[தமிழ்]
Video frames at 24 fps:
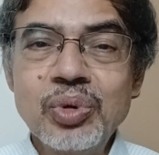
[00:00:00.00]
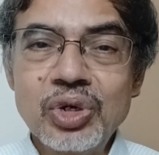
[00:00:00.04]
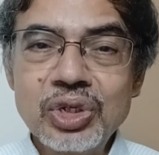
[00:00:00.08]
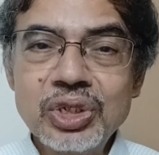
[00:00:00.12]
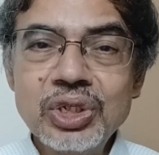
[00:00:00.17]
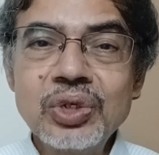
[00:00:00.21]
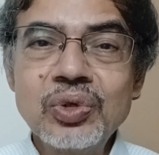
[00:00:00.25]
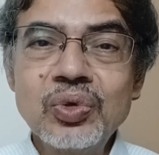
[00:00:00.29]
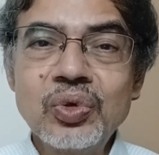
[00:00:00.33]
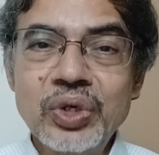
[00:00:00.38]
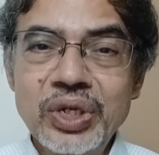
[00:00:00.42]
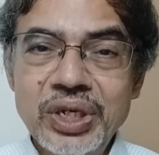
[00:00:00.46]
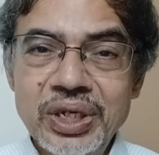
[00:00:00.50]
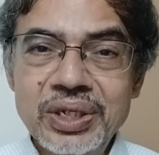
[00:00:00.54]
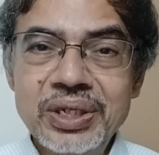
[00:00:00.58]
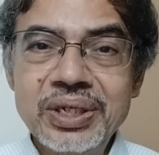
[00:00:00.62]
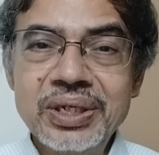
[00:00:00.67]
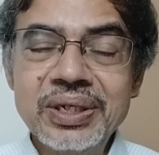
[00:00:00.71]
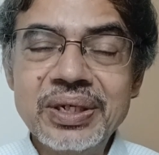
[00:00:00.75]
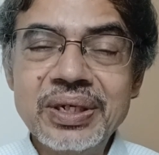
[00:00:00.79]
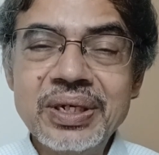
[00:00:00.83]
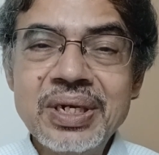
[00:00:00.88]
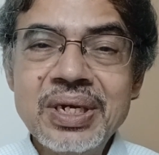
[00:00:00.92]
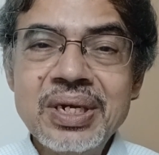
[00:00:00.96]
பொருந்தக்கூடியது
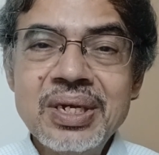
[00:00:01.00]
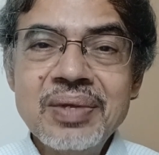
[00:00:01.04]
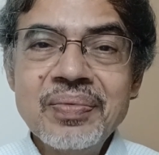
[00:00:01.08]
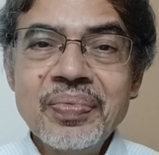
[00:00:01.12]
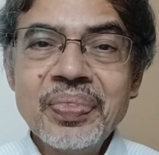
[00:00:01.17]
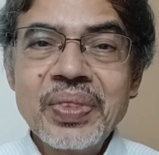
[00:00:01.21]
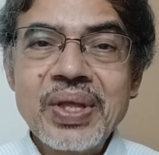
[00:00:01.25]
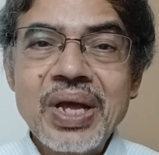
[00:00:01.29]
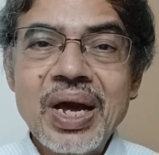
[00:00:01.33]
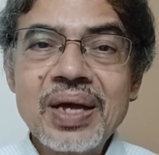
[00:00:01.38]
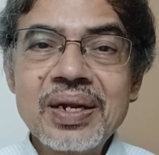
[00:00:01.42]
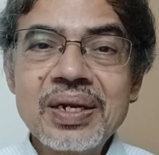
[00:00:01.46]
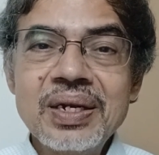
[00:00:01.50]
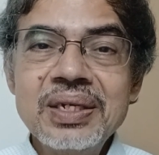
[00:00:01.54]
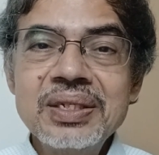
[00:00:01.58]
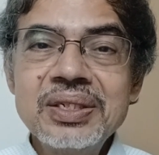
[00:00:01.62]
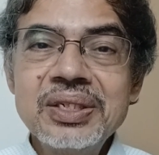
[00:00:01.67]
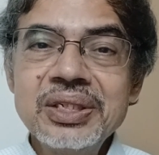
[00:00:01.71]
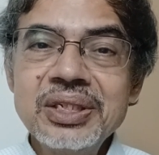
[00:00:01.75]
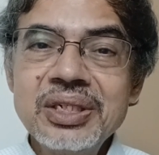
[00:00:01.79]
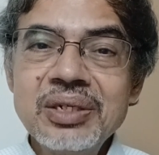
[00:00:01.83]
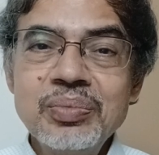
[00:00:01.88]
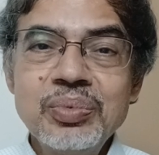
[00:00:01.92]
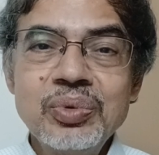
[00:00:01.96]
அதனால்
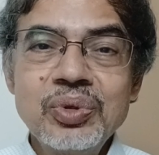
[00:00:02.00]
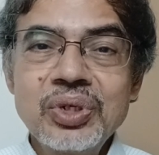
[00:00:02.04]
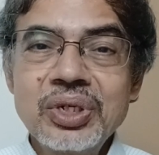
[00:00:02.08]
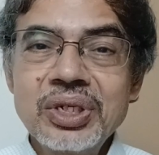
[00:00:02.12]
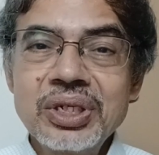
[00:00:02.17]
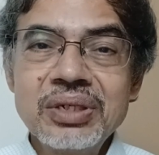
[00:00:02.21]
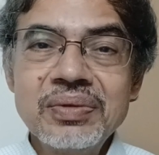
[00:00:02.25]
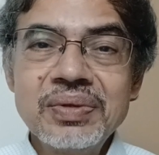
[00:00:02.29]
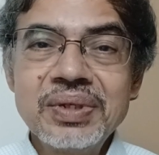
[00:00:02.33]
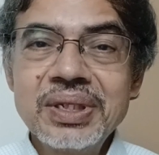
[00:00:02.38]
சிங்கப்பூருக்கு